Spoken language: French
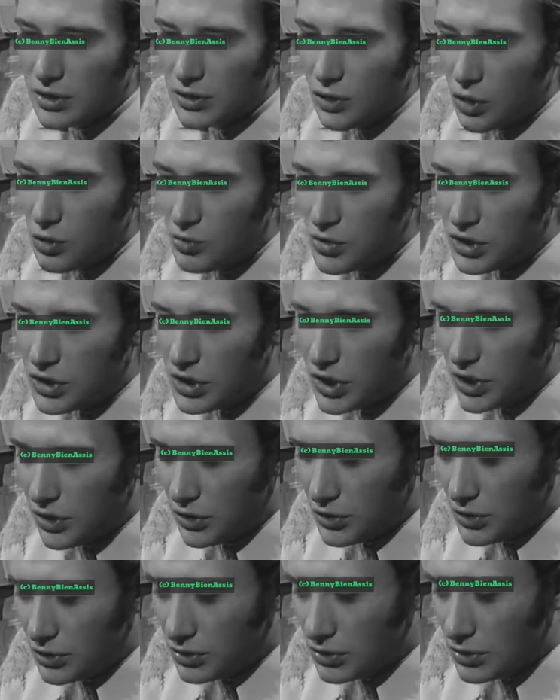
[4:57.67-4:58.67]
dans le métier,
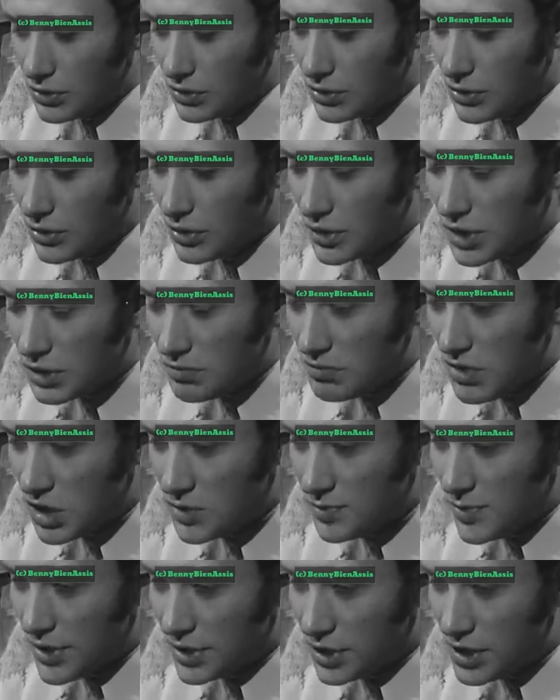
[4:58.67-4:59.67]
quand, on, quand ça ne
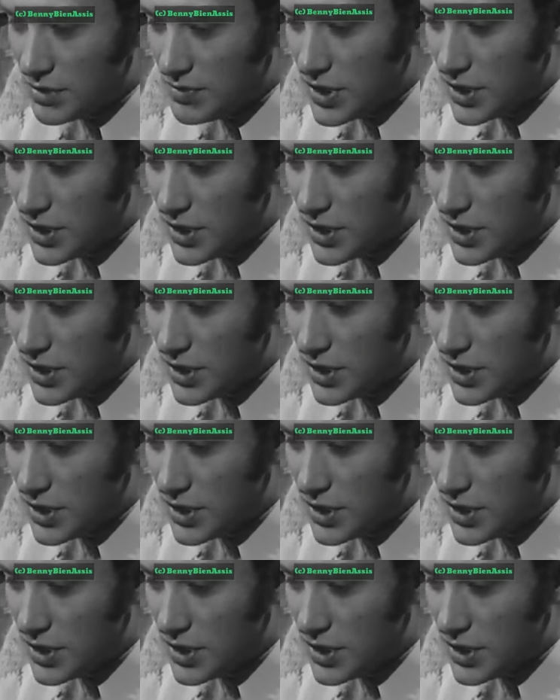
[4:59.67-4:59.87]
marche pas très